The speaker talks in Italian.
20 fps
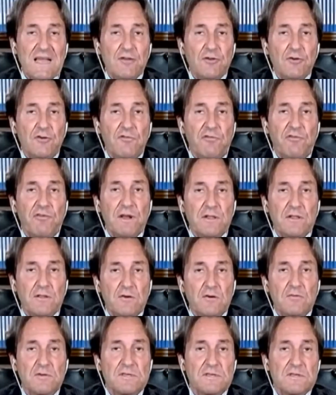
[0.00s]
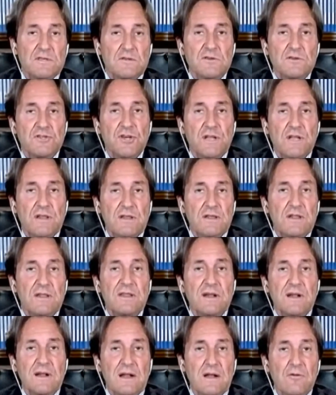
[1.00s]
offerto a questi soggetti è di
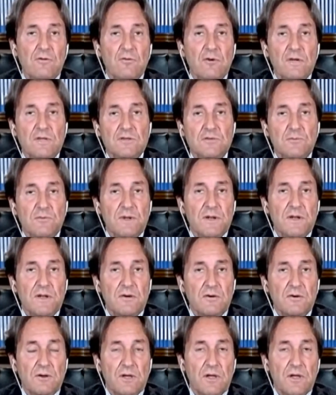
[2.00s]
gran lunga superiore.